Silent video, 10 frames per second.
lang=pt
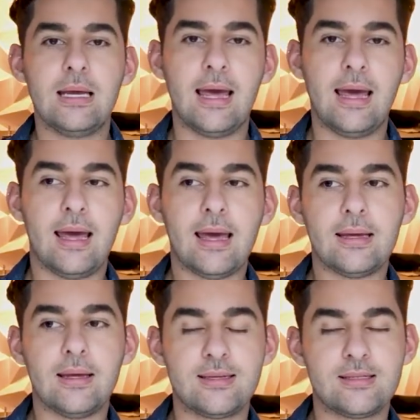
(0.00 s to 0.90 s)

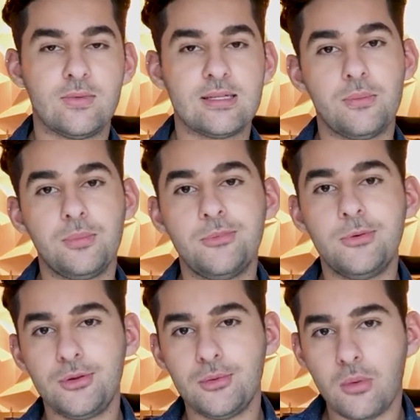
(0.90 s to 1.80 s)
É, esse é um exemplo
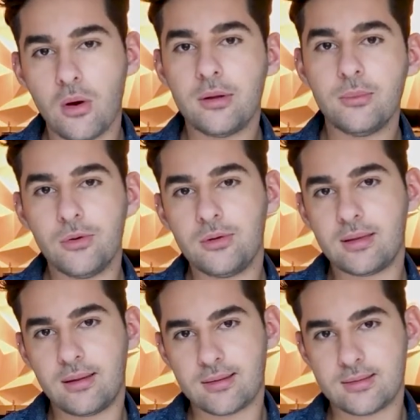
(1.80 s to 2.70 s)
muito bom e muito
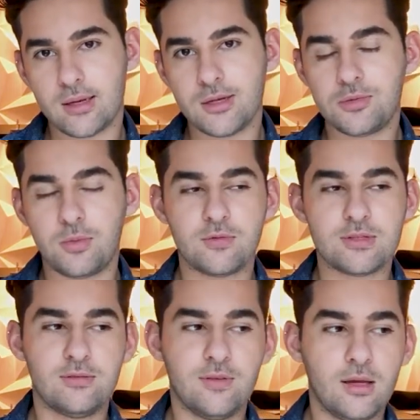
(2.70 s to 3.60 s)
interessante para
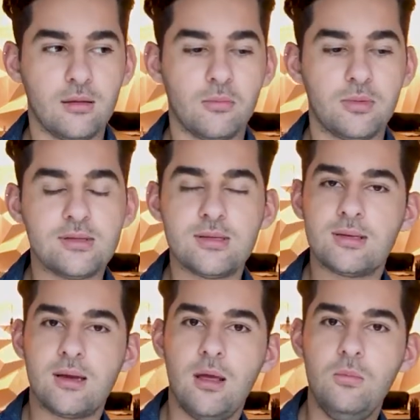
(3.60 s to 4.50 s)
você ver que não
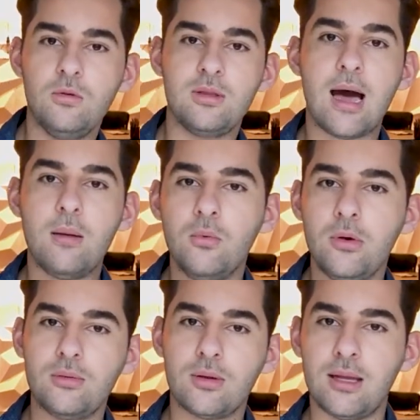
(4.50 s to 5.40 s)
precisa nem mudar
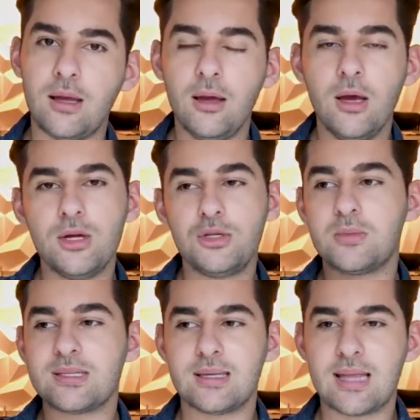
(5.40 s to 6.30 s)
muito ali de
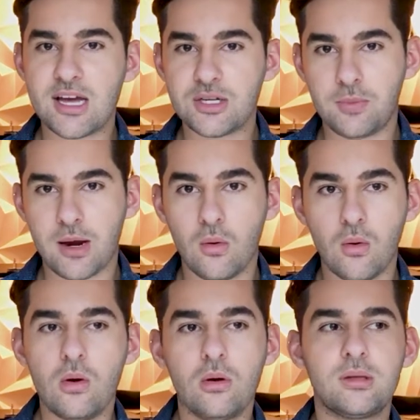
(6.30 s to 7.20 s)
uma cidade para
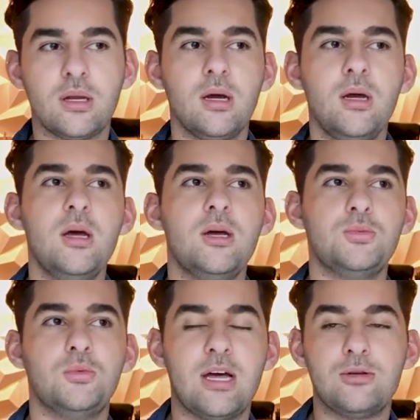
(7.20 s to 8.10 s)
outra, de
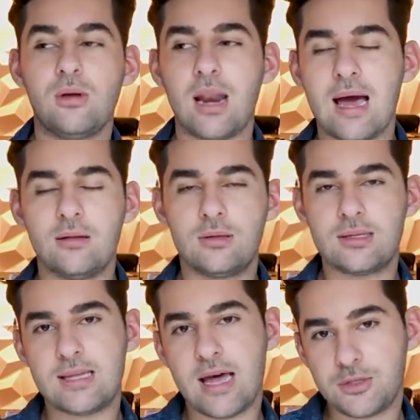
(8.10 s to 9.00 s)
mudar de um lado da
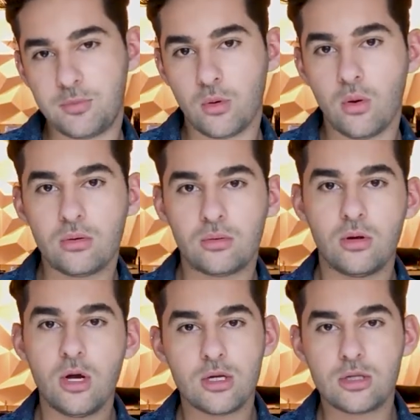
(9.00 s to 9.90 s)
cidade para o outro.
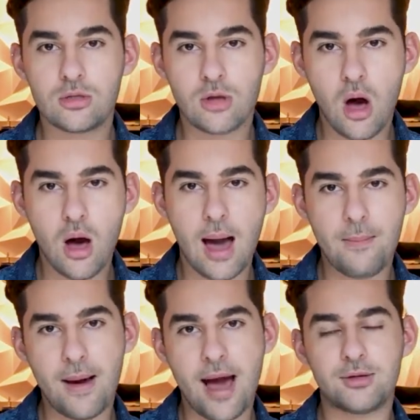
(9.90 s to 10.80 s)
Só a
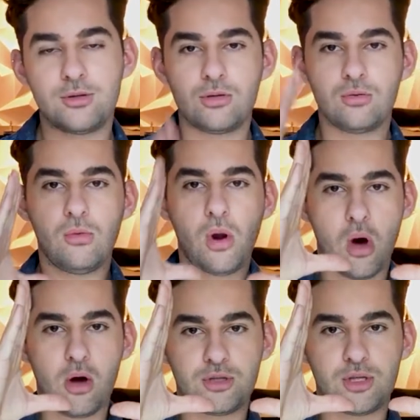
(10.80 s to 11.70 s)
parte de um
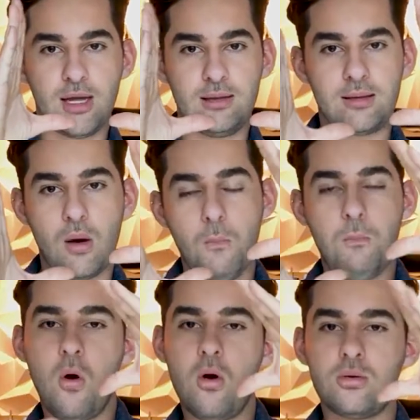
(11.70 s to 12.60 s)
lote ele está um
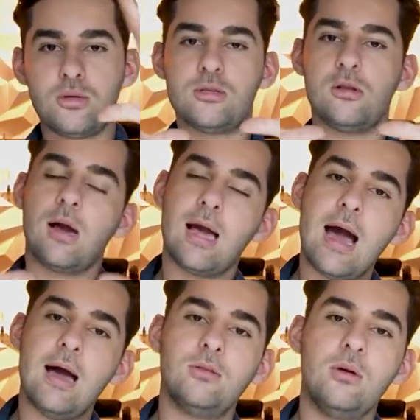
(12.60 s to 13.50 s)
pouco
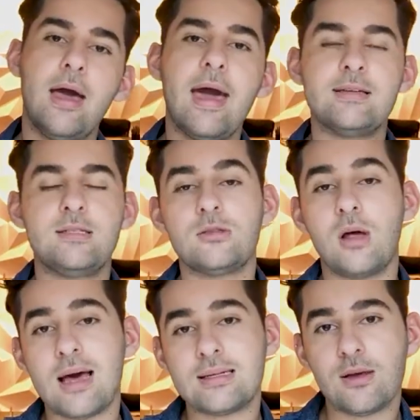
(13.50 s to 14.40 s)
deslocado, essa
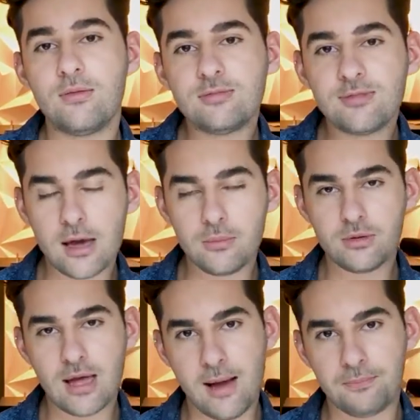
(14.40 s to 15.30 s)
insolação vai
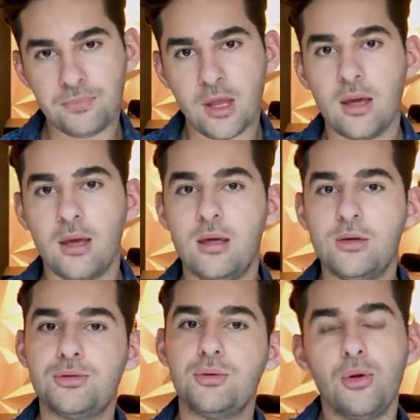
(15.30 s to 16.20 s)
mudar. E
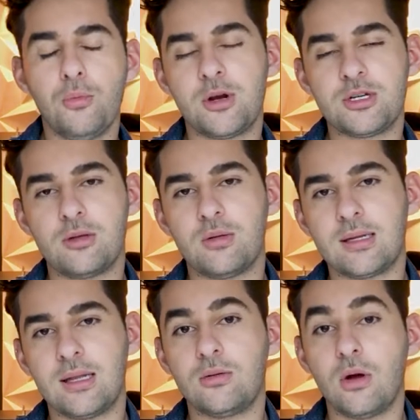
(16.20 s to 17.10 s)
isso no projeto
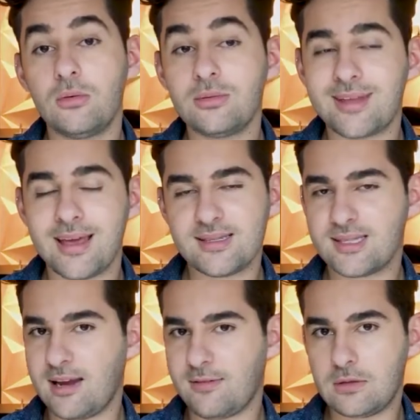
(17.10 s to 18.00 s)
arquitetônico tem que
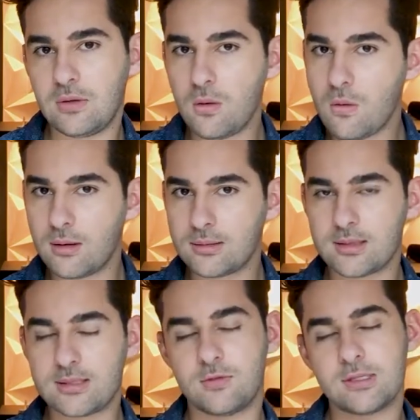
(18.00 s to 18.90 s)
ser levado em conta.
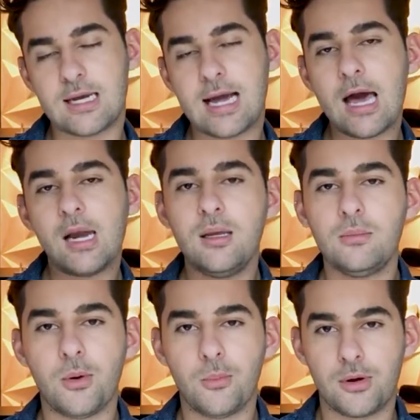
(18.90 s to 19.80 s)
Se você
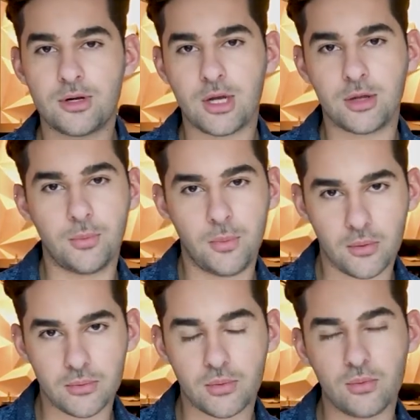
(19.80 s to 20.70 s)
carimba um projeto
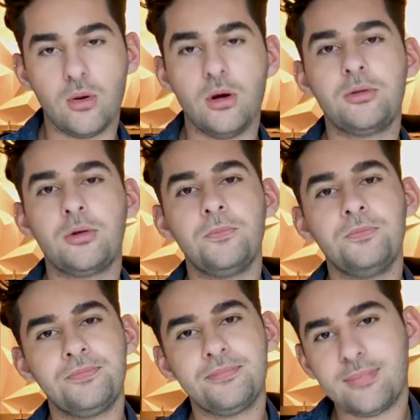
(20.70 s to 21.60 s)
pronto no outro,
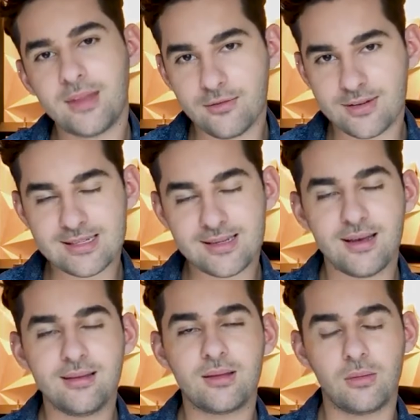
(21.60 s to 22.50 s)
não vai
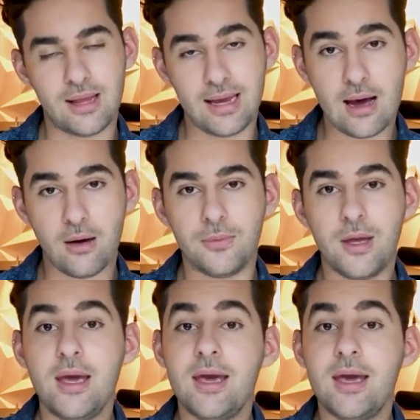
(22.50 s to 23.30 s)
ser tão legal.